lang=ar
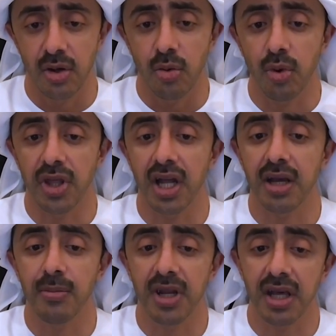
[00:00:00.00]
وذلك
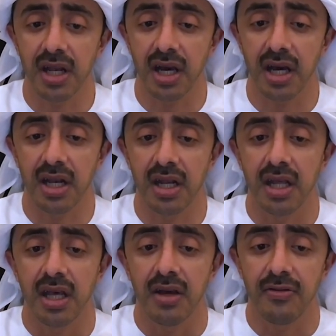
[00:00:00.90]
من خلال
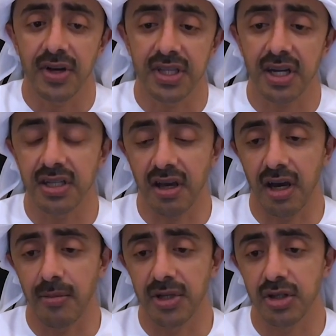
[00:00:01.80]
فترة
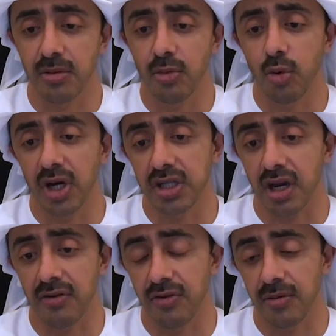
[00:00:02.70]
إقامتهم
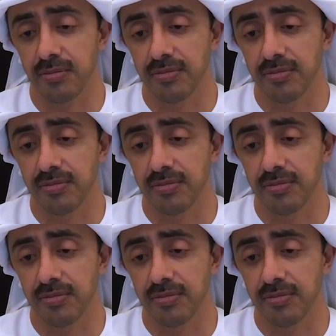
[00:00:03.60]
واحترافهم